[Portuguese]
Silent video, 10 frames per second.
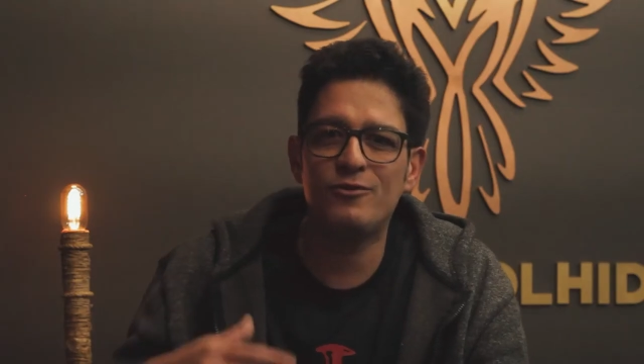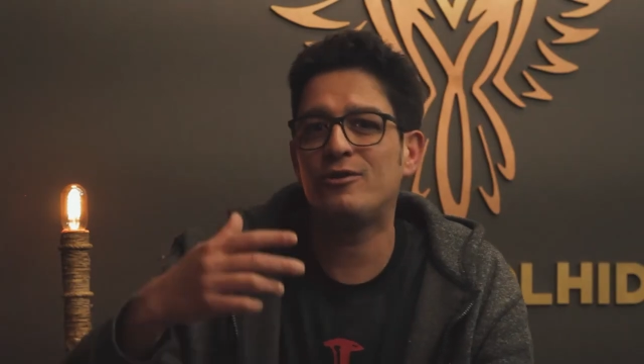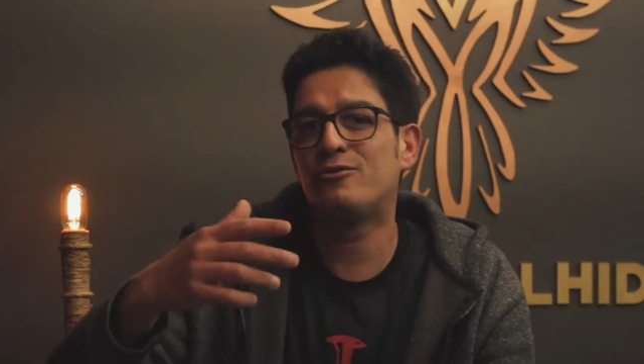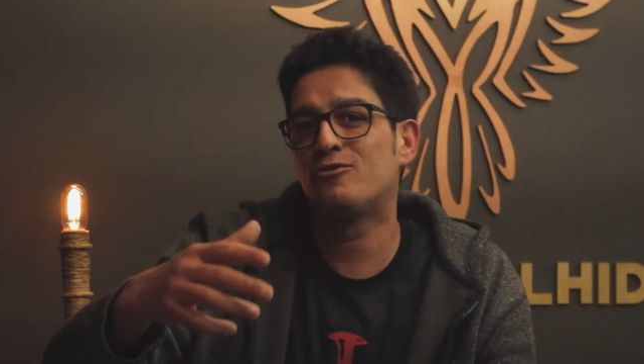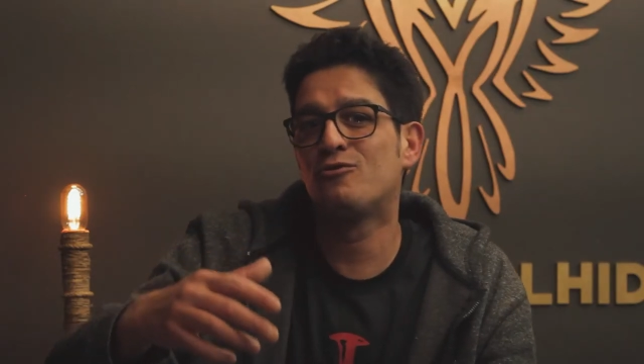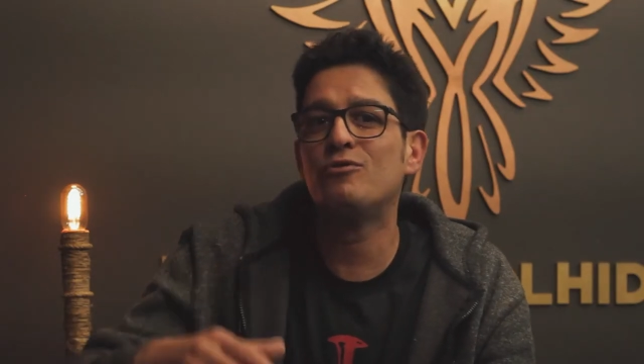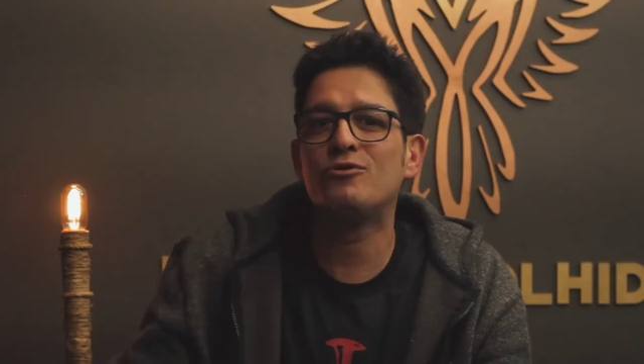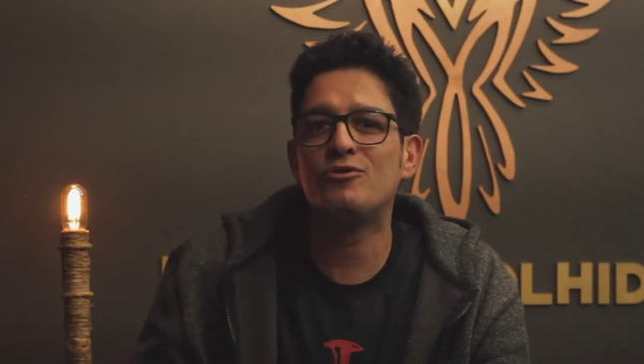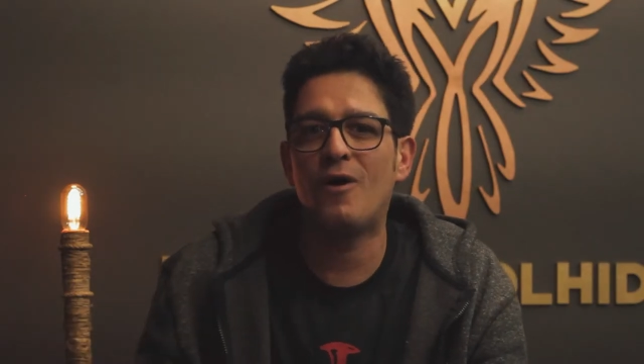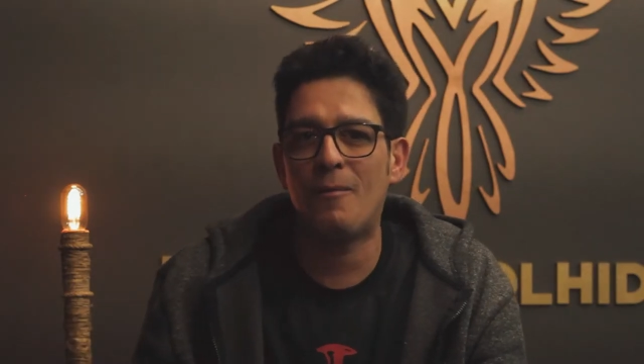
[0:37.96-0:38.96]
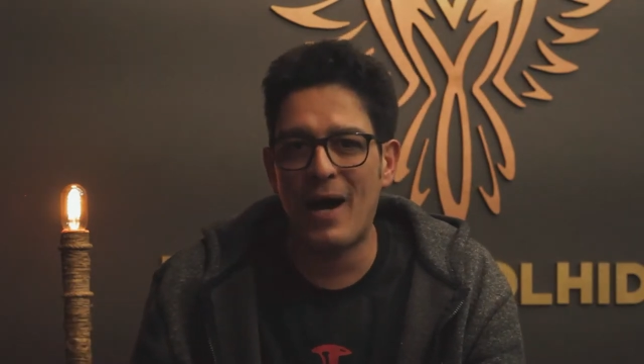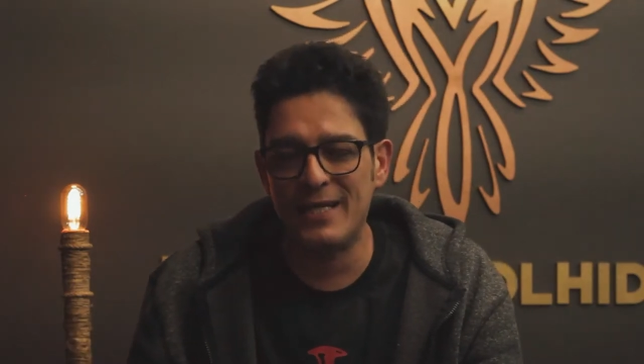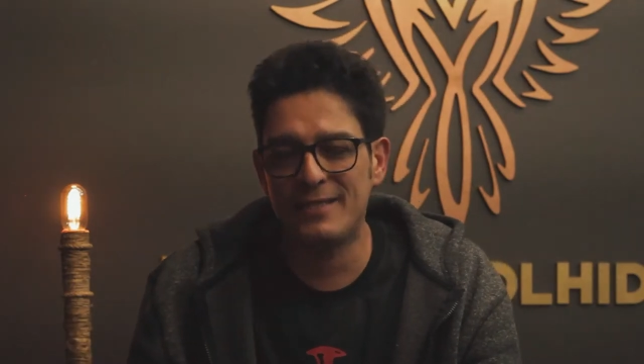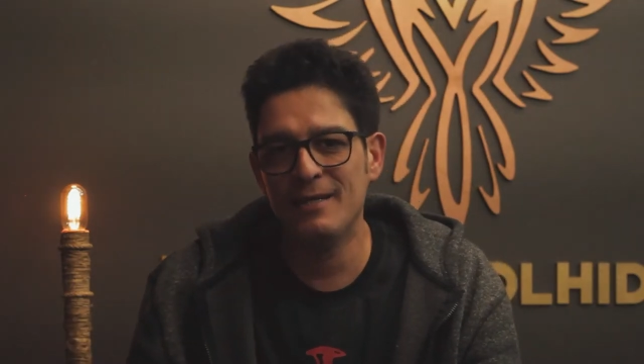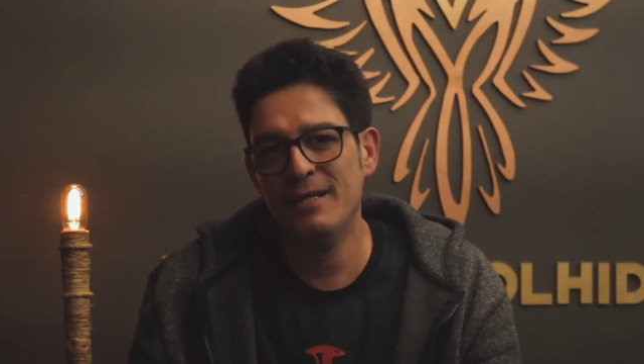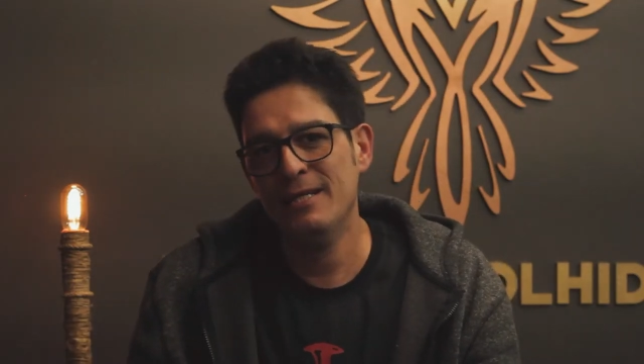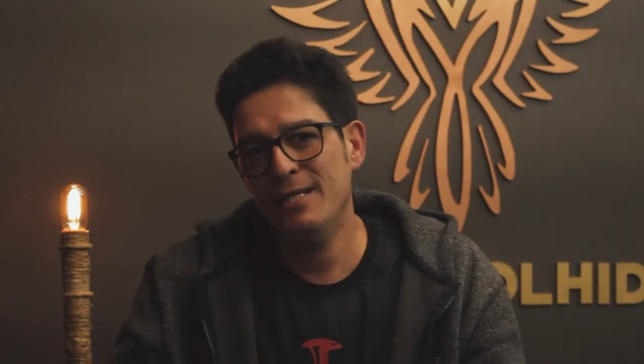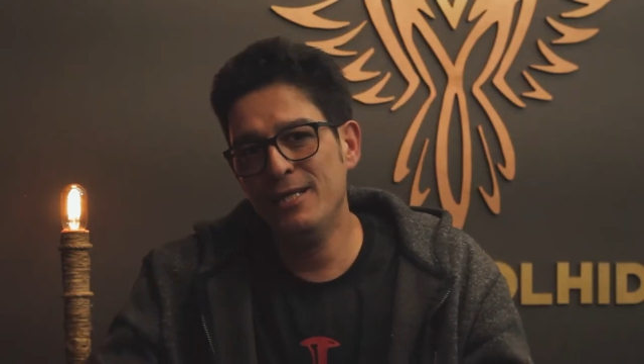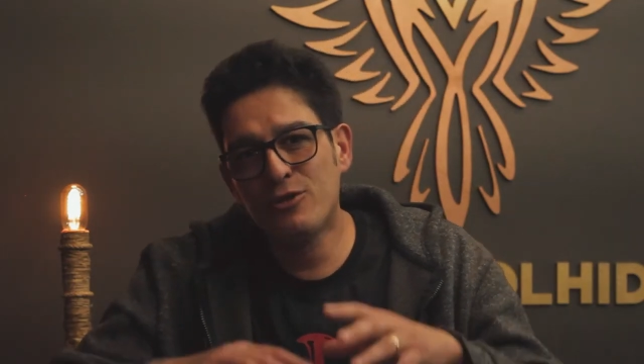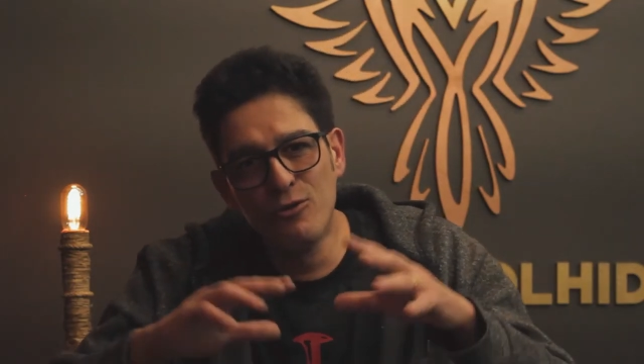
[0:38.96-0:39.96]
dos nossos cultos normais,
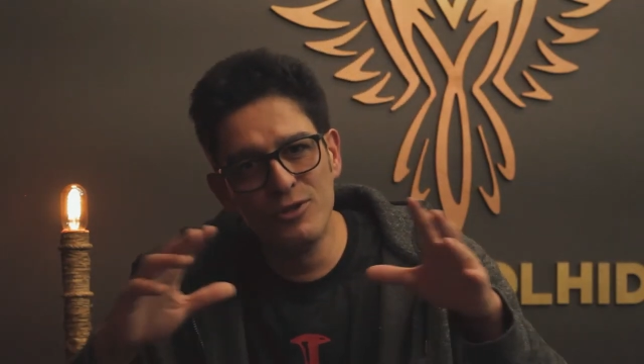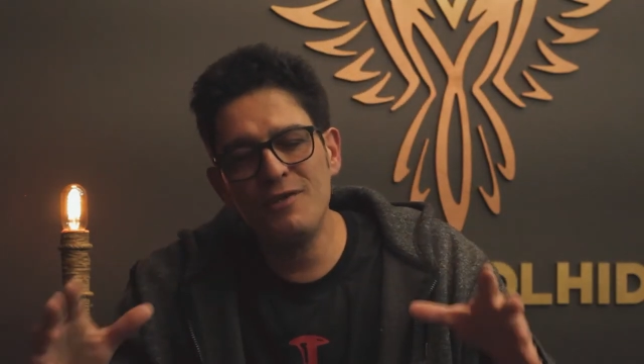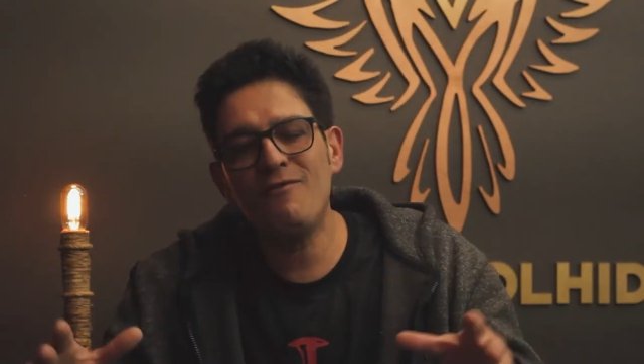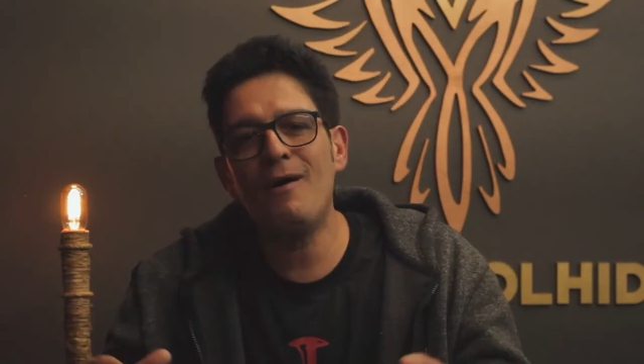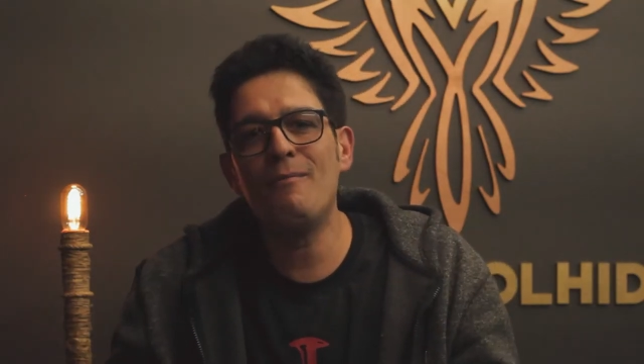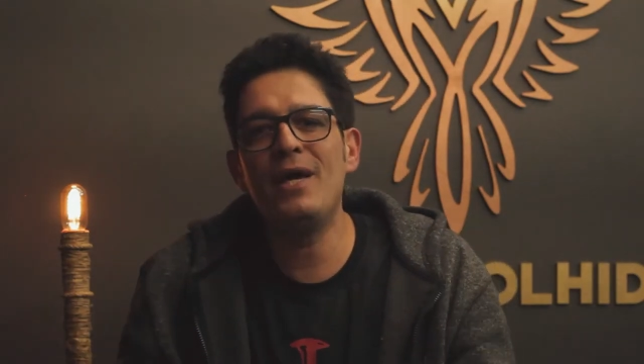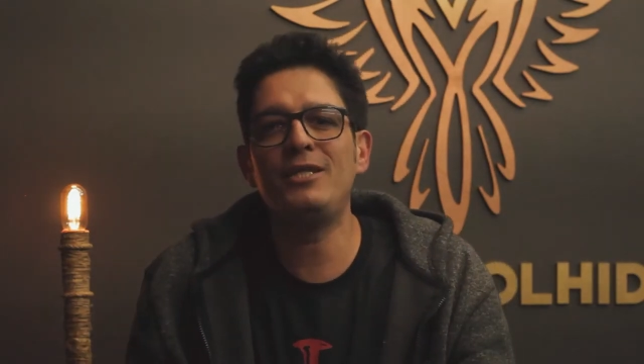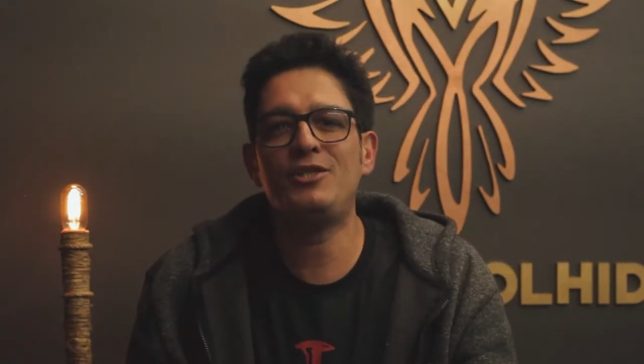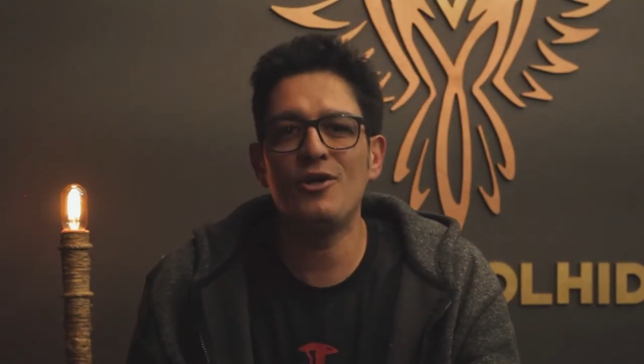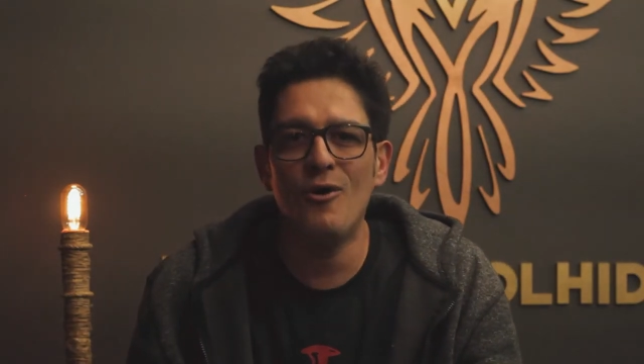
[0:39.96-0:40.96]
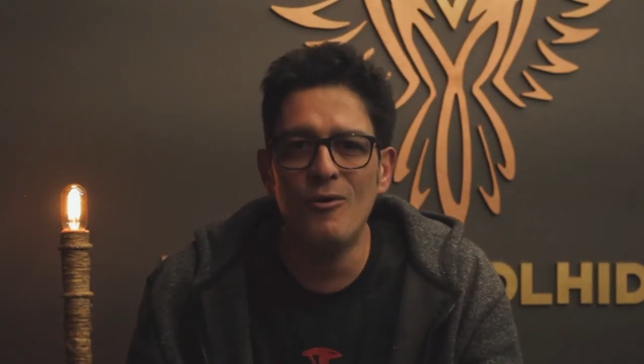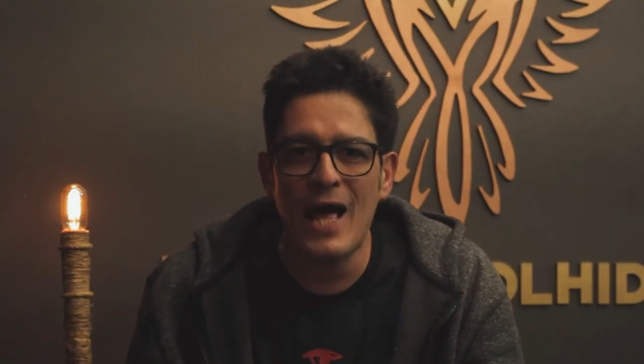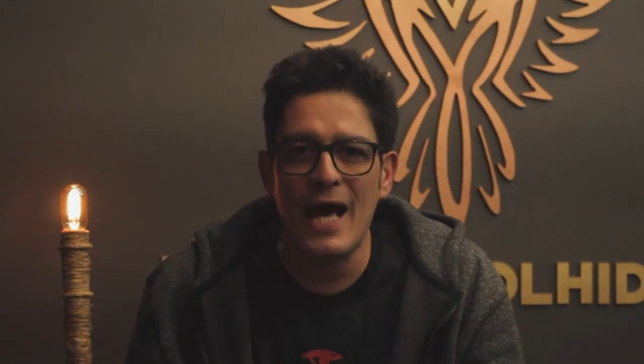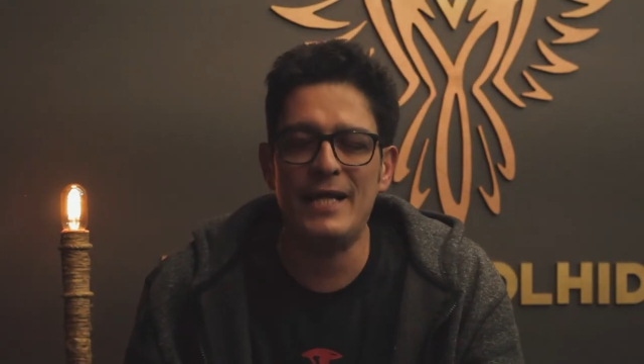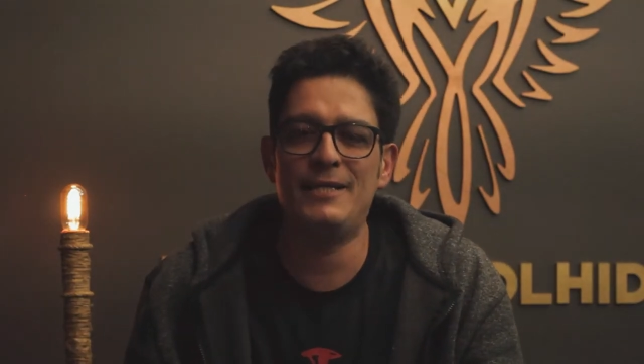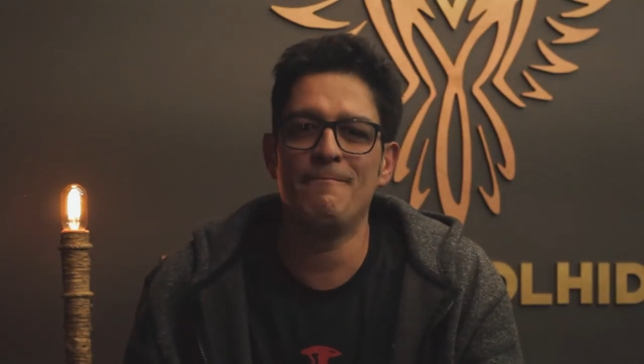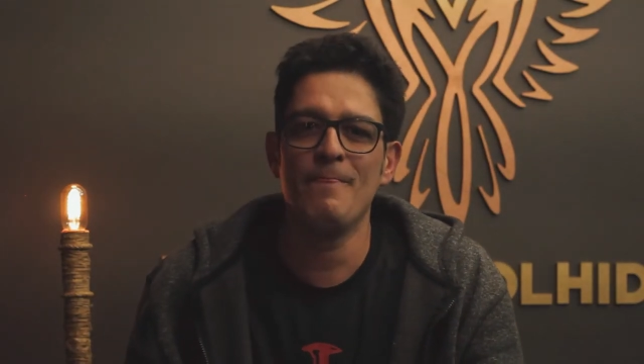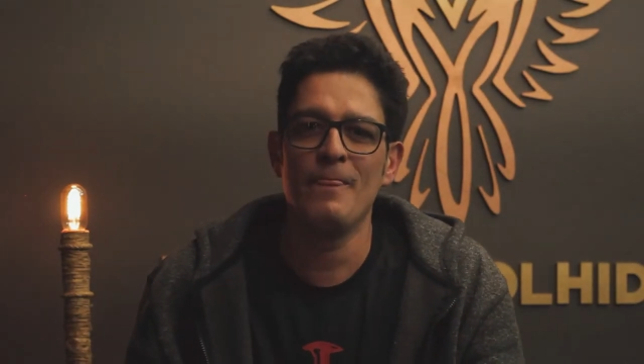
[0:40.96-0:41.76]
exclusivamente online,